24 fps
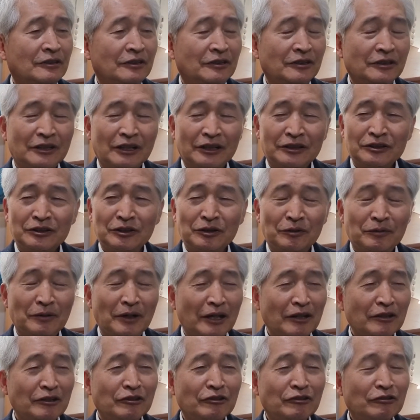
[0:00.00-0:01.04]
그러니까
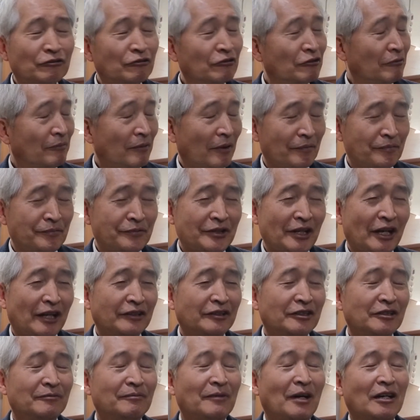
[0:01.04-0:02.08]
또막그
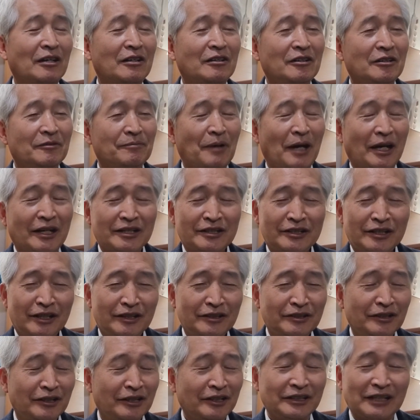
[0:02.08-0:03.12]
율법사들 막 그
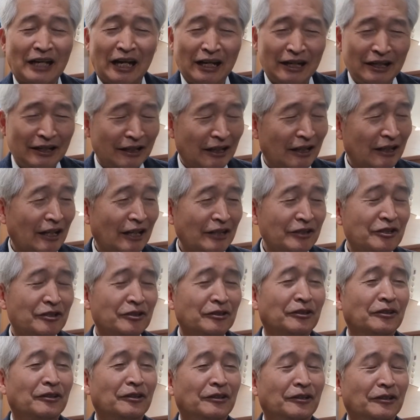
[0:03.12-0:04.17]
바리새인들이 난리가
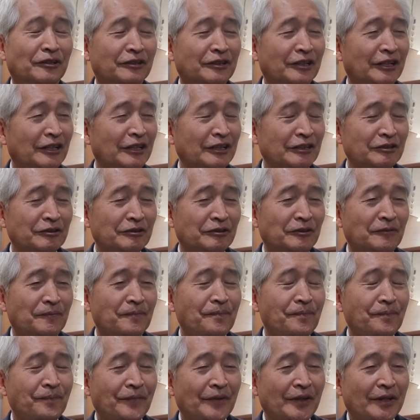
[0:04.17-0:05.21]
났죠.
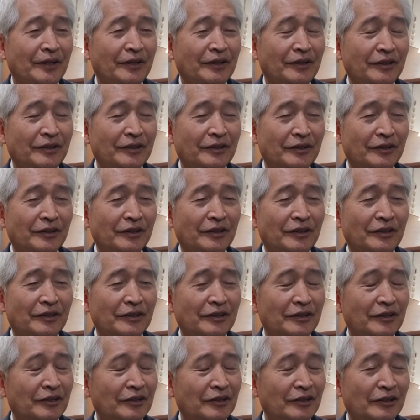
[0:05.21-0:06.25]
그래가지고
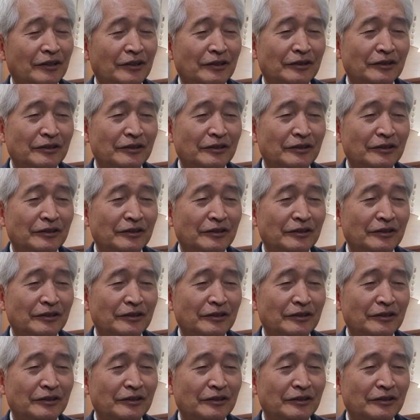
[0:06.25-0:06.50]
그,